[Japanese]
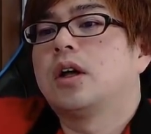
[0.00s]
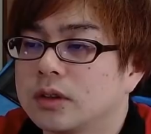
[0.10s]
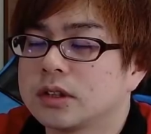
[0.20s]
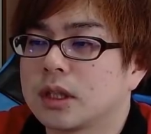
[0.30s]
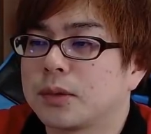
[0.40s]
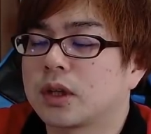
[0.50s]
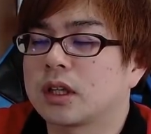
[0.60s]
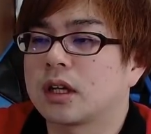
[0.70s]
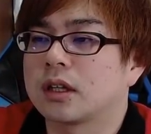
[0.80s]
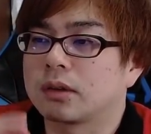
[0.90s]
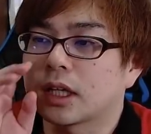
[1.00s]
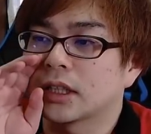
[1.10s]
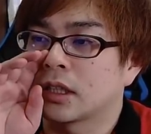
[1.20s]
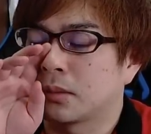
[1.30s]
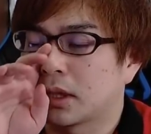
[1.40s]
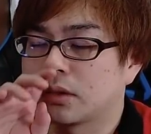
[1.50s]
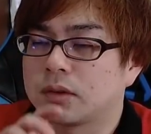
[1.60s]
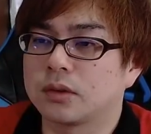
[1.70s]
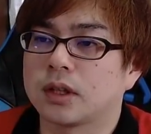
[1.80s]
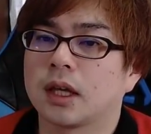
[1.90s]
フージョンたりの対策にもなるとい
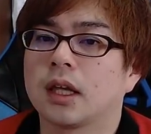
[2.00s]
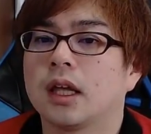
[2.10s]
うことで、